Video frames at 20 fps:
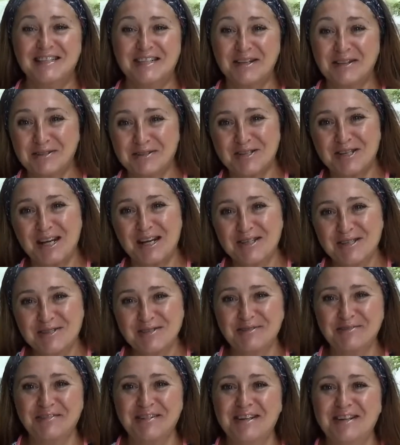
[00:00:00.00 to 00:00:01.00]
зато
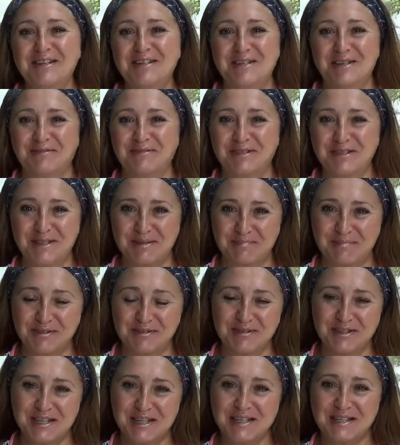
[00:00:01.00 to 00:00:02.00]
шансы увеличиваются
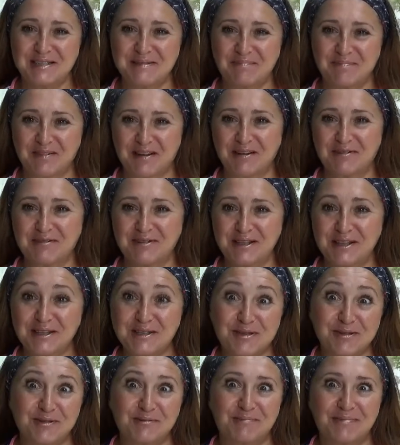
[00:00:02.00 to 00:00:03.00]
получить какой-то
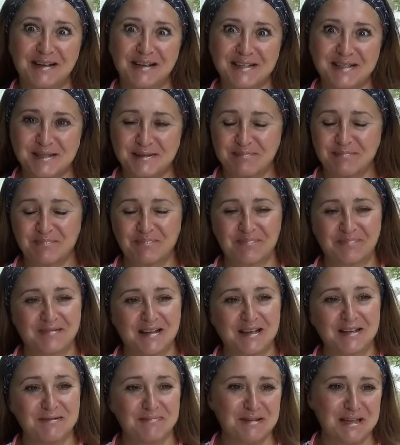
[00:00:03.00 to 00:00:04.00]
сюрприз
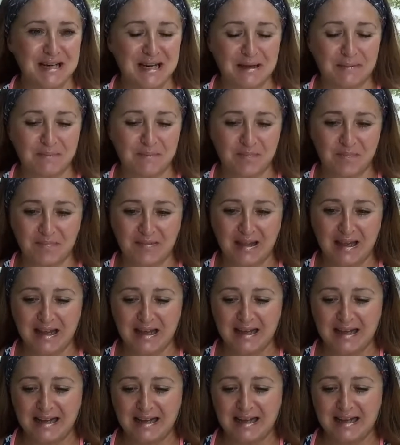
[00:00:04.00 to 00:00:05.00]
от меня.
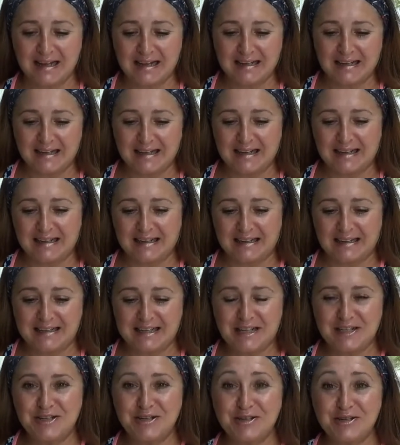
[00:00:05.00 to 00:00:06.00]

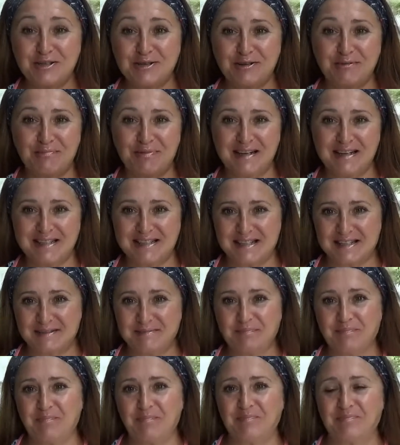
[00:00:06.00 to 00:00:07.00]
Насчет сюрприза.
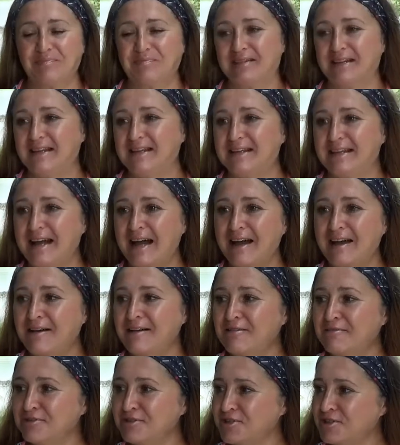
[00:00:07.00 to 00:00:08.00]

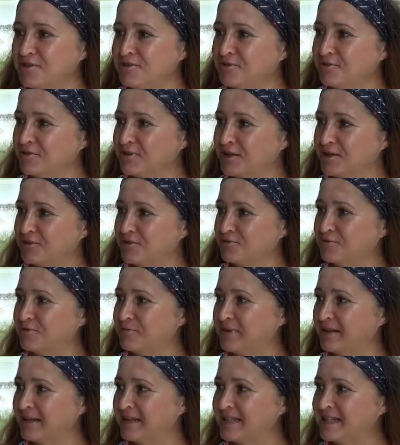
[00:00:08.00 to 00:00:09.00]
Я очень долго
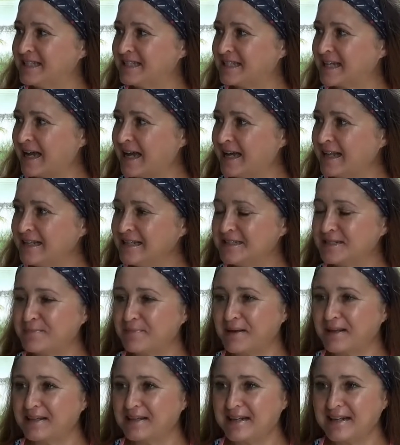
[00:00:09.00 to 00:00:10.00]
думала, искала,
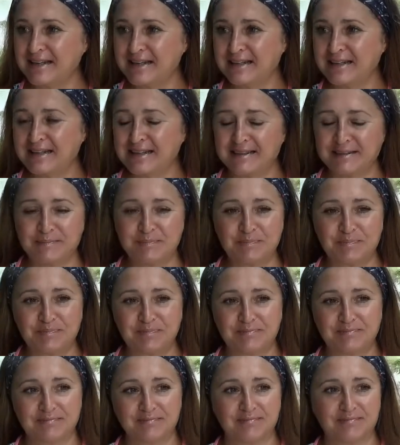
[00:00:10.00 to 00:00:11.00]
смотрела
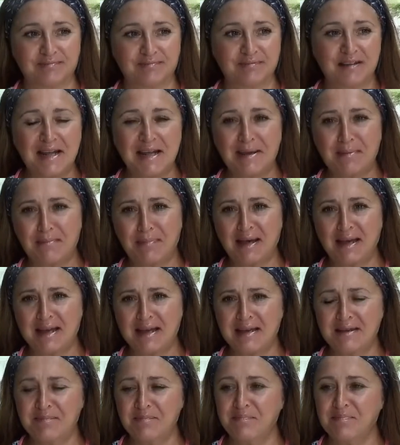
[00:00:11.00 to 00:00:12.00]
на
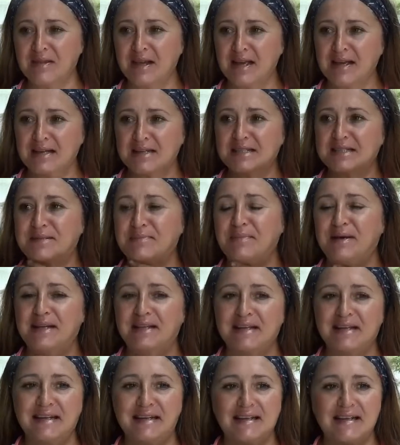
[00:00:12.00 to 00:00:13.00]
eBay –
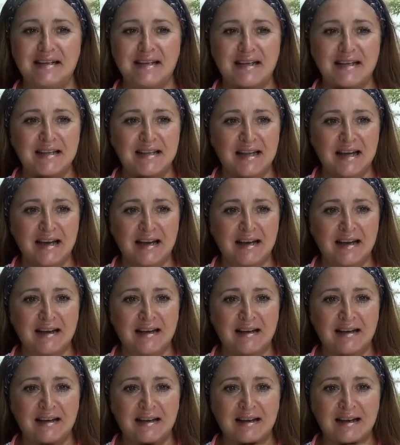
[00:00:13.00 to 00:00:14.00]
смотрела
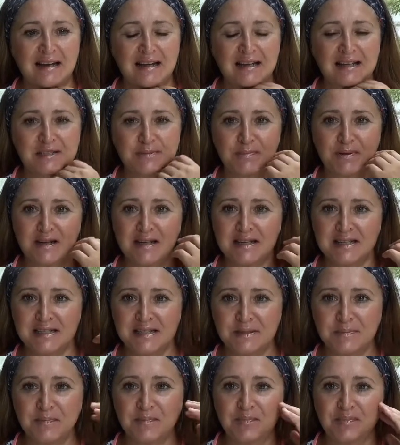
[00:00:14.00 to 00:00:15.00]
на
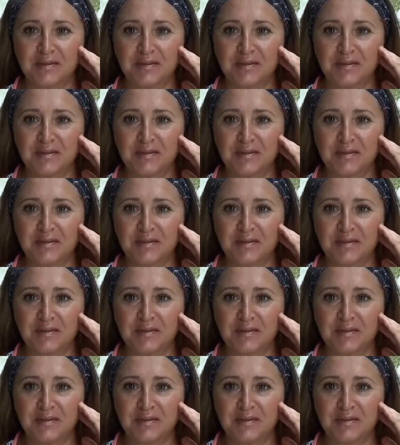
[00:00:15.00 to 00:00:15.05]
Алиэкспресс